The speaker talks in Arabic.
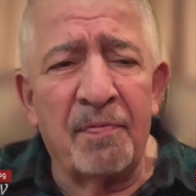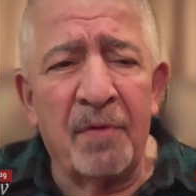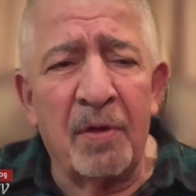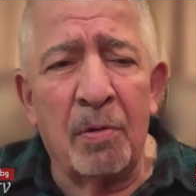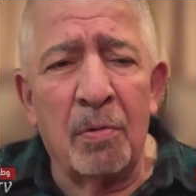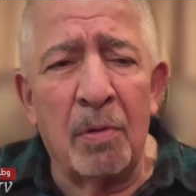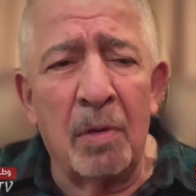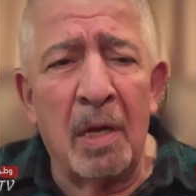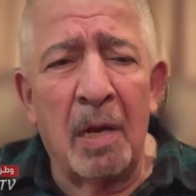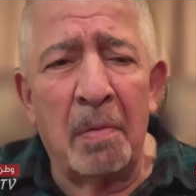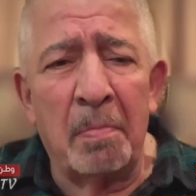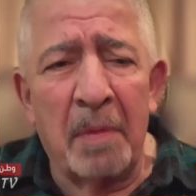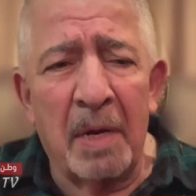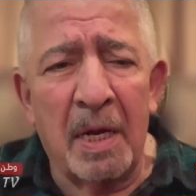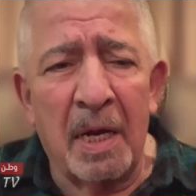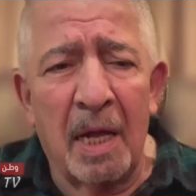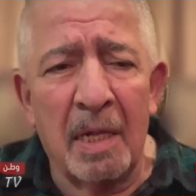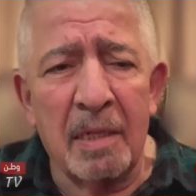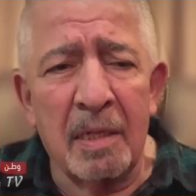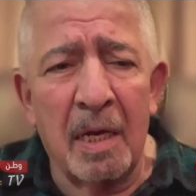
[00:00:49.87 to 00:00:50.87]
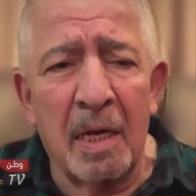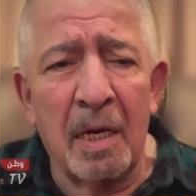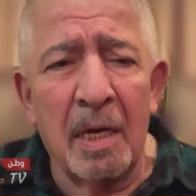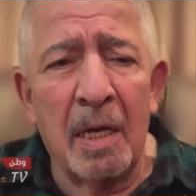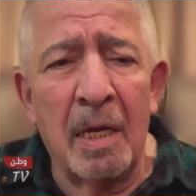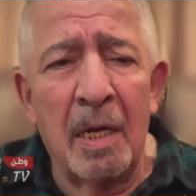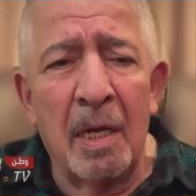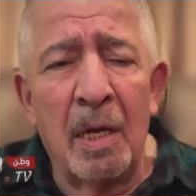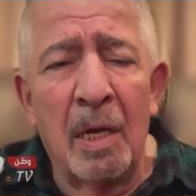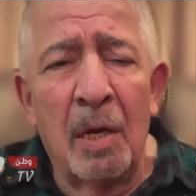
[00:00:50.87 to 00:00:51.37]
في كل المناطق
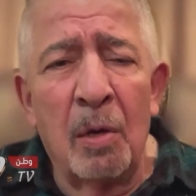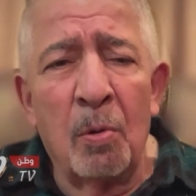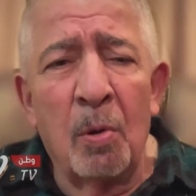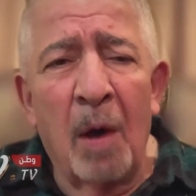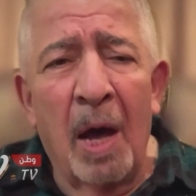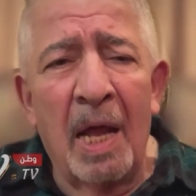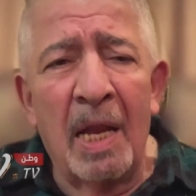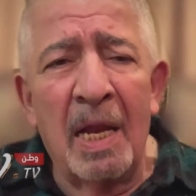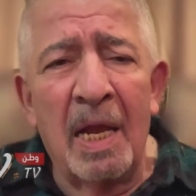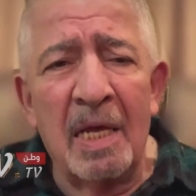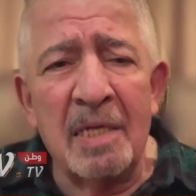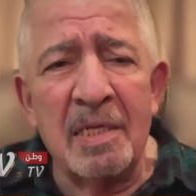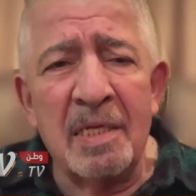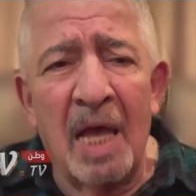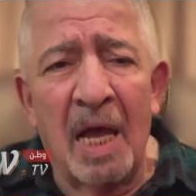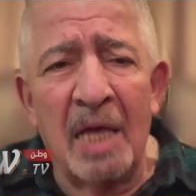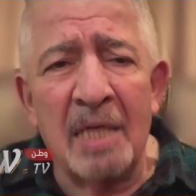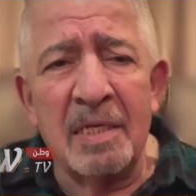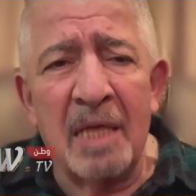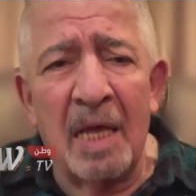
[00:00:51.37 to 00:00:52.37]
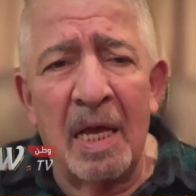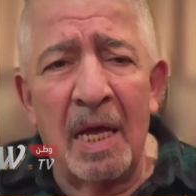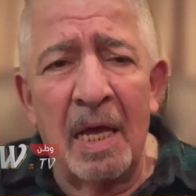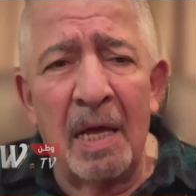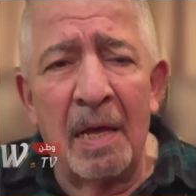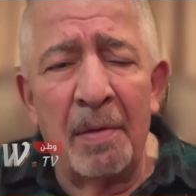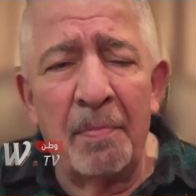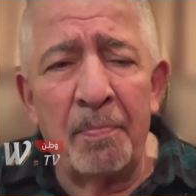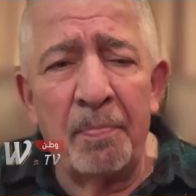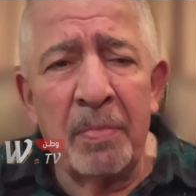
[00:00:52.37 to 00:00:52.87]
وعلى أساسها